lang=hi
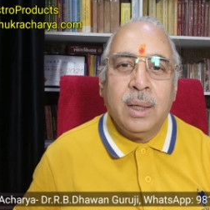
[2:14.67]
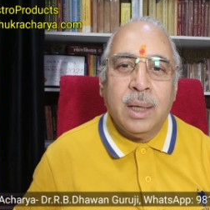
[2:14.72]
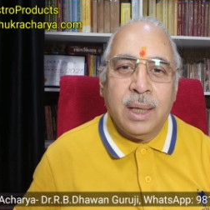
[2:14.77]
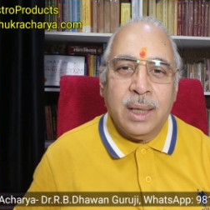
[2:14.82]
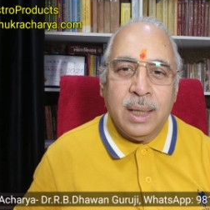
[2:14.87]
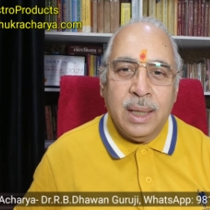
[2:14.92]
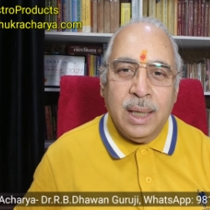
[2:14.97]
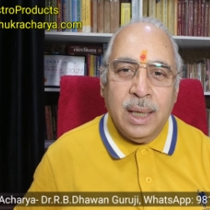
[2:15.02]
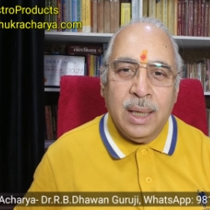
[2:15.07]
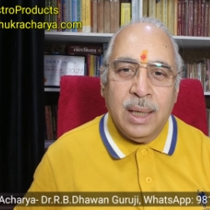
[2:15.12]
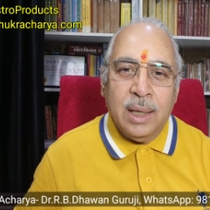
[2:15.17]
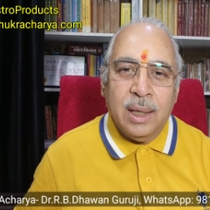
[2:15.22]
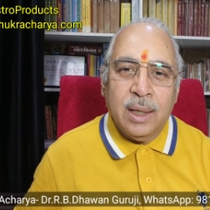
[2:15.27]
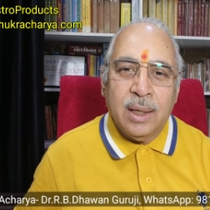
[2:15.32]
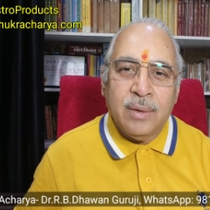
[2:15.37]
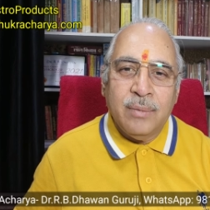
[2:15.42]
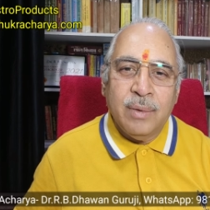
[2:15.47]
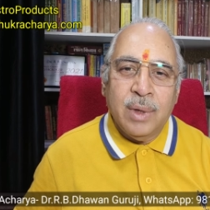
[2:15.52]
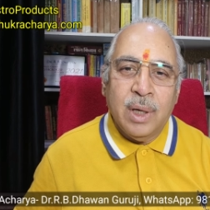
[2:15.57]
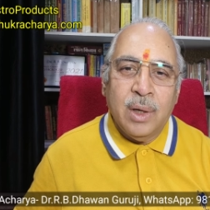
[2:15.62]
कन्या
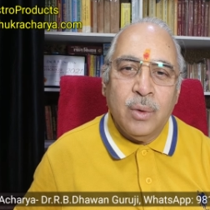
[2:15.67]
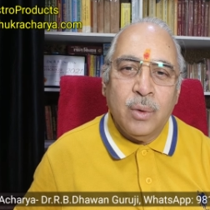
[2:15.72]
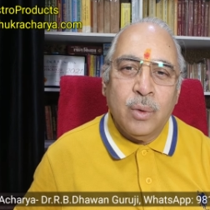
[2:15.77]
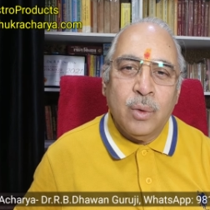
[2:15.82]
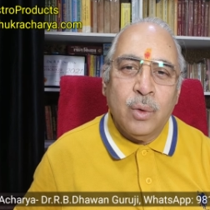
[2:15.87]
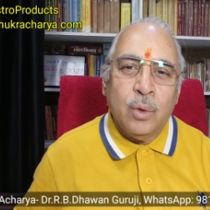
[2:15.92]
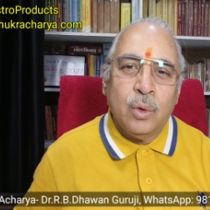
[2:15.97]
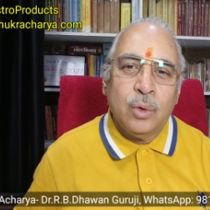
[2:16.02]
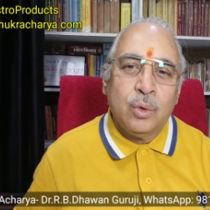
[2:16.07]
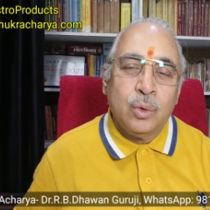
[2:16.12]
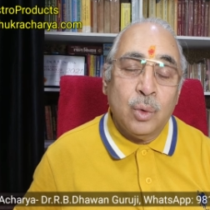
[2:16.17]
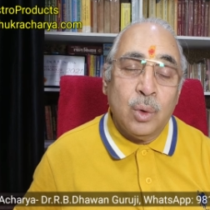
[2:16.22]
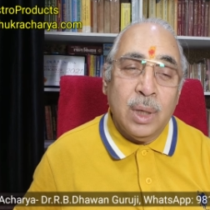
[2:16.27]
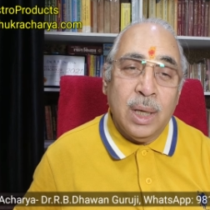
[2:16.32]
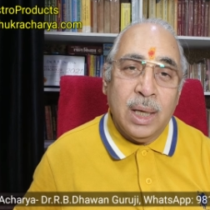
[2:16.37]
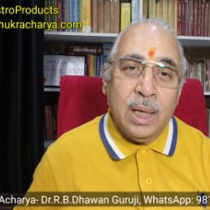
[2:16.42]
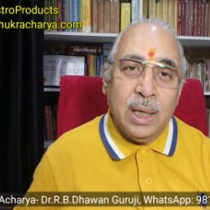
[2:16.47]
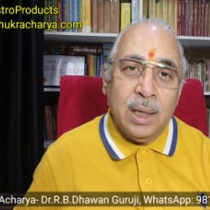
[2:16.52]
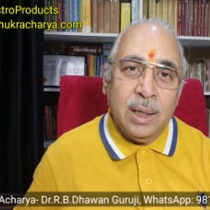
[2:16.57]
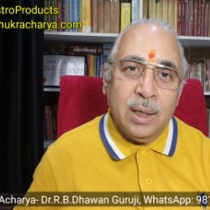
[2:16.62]
लगन वालों को
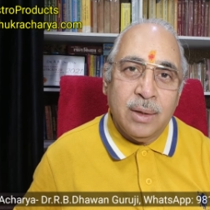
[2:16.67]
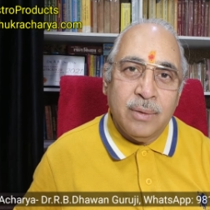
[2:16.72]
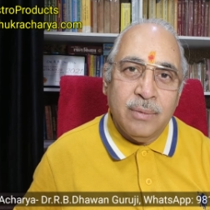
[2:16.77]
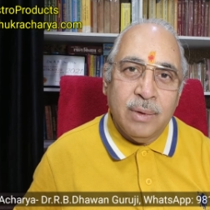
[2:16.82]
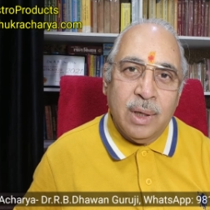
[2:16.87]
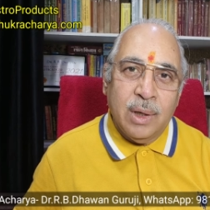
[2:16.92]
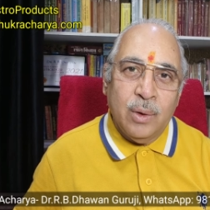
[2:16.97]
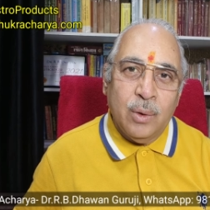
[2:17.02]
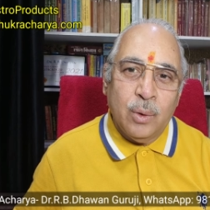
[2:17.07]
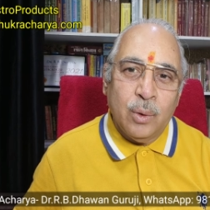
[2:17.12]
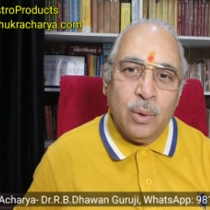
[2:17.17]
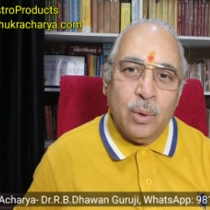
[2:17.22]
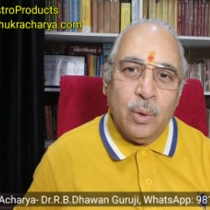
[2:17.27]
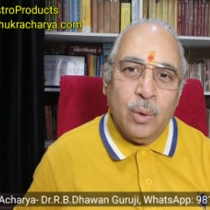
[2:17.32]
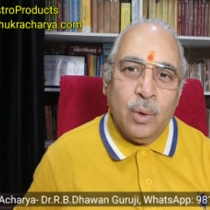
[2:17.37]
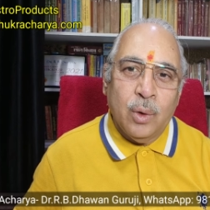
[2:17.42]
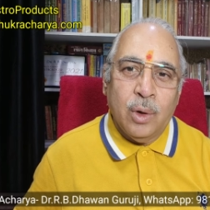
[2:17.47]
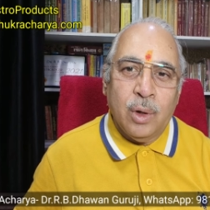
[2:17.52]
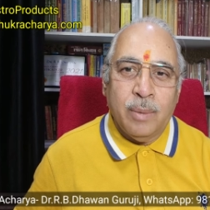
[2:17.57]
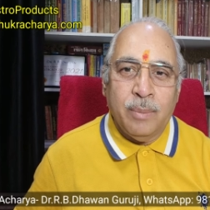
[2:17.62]
तुला लगन वालों
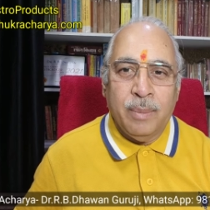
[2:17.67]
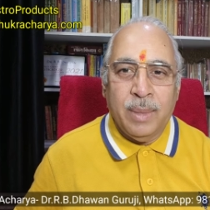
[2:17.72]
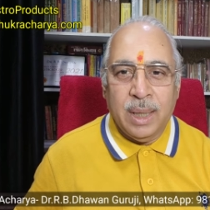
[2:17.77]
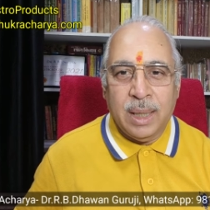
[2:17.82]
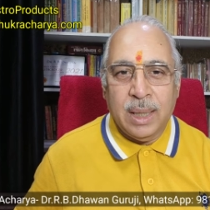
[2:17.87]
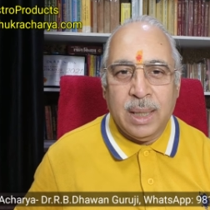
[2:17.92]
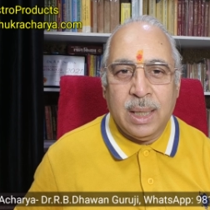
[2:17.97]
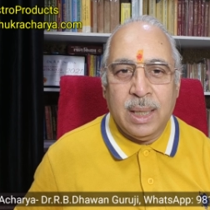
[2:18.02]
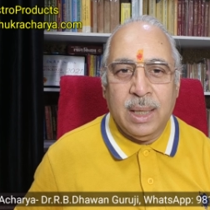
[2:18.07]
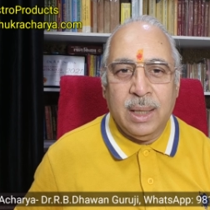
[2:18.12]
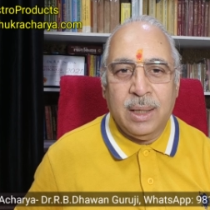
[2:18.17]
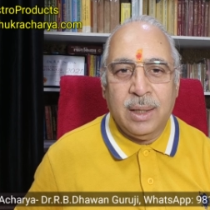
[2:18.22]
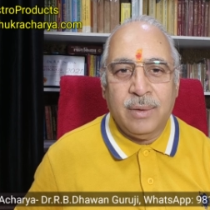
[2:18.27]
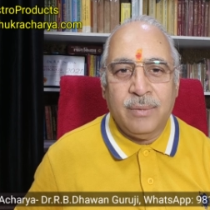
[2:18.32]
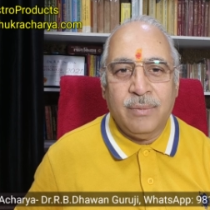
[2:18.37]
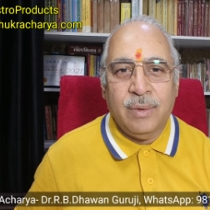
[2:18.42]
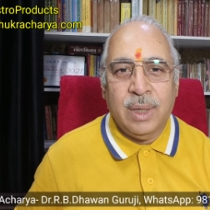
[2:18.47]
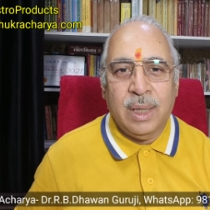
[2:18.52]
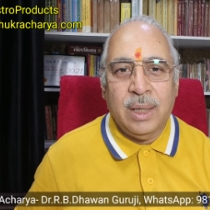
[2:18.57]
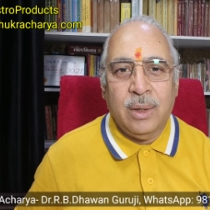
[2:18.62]
को और मकर
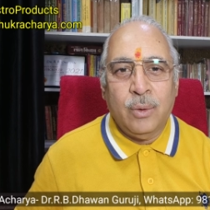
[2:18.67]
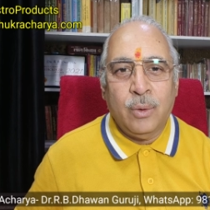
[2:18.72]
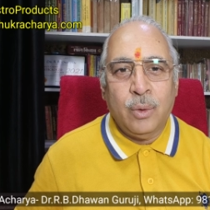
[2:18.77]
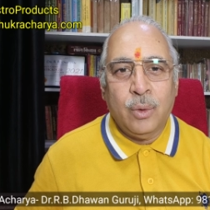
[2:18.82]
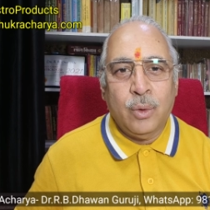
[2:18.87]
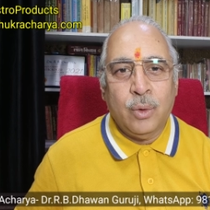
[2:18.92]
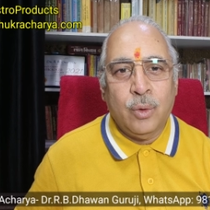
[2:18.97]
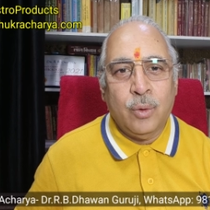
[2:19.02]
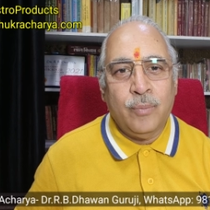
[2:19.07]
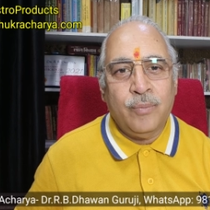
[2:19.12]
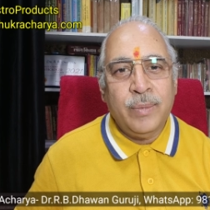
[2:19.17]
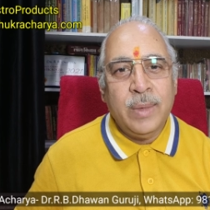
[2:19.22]
लगन वालों को